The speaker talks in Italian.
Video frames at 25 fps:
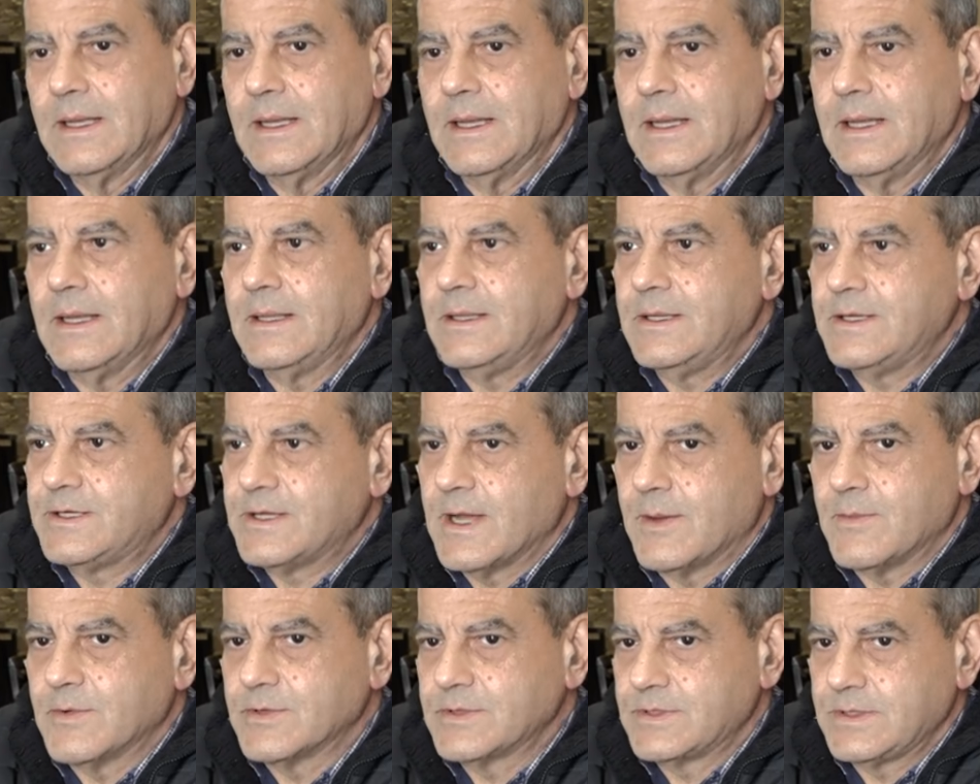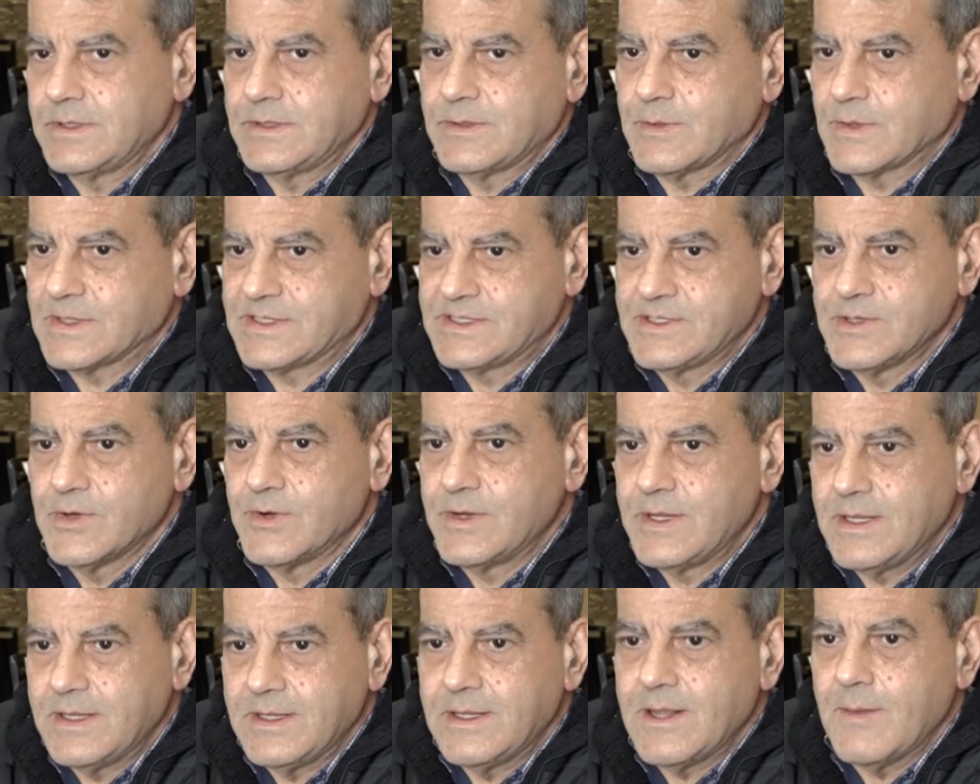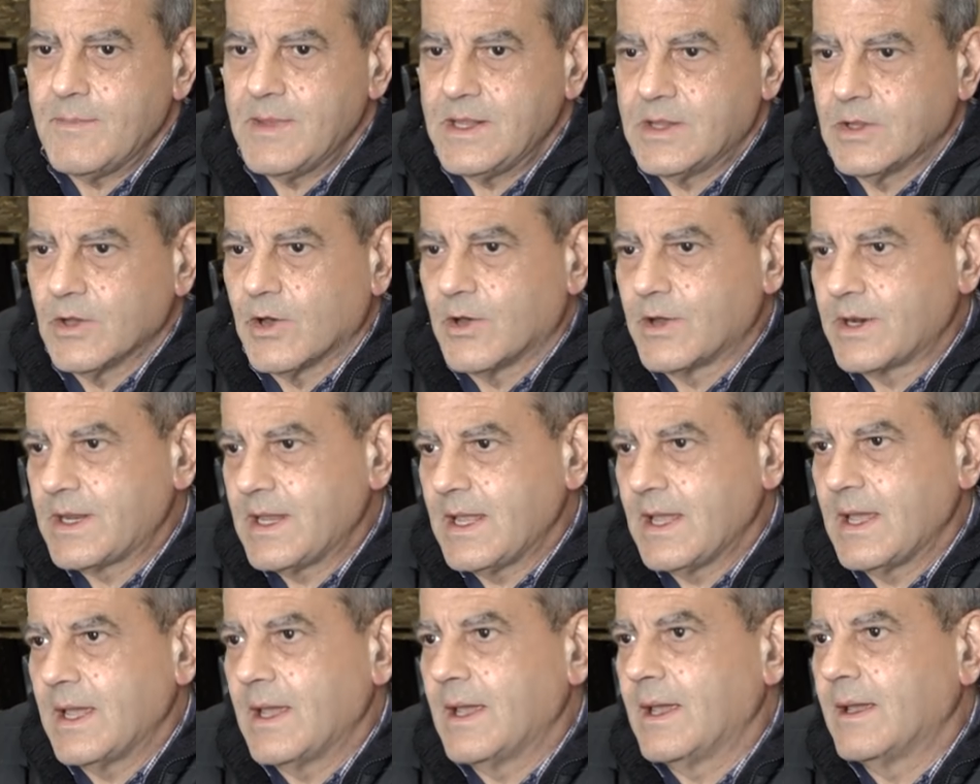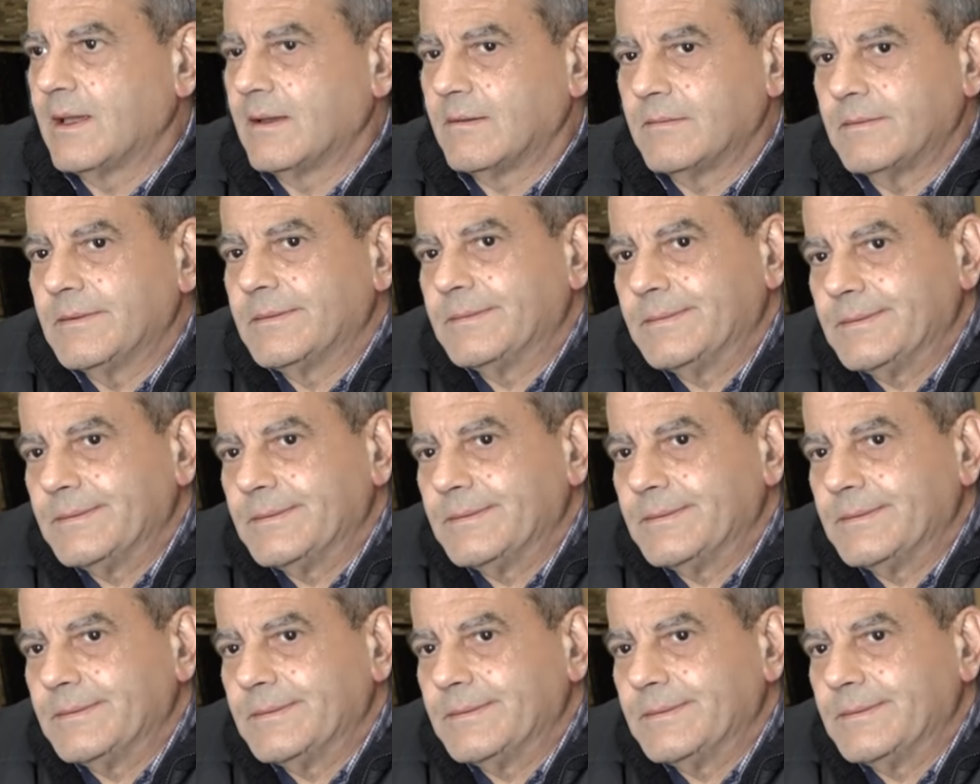eh, diciamo, situazioni indebitorie eh,